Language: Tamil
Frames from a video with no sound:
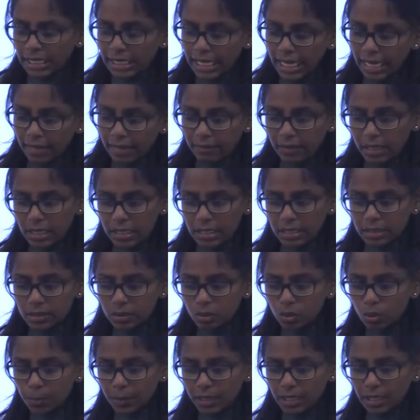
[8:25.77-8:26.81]
தேவி
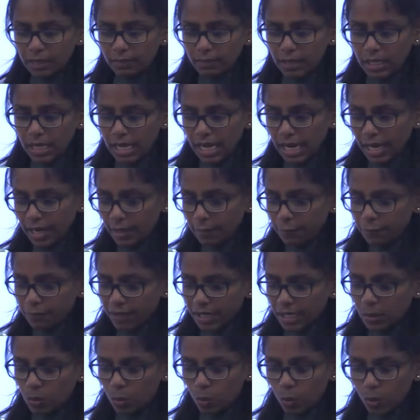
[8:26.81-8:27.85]
சூப்பர் தேவி எயிட்
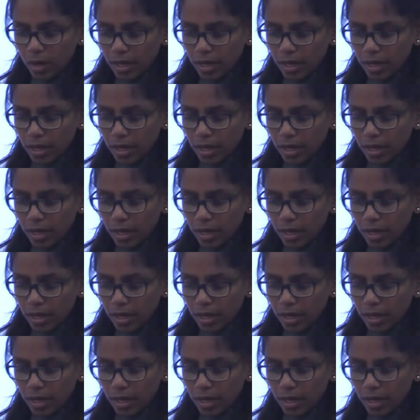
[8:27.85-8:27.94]
ஃபைவ்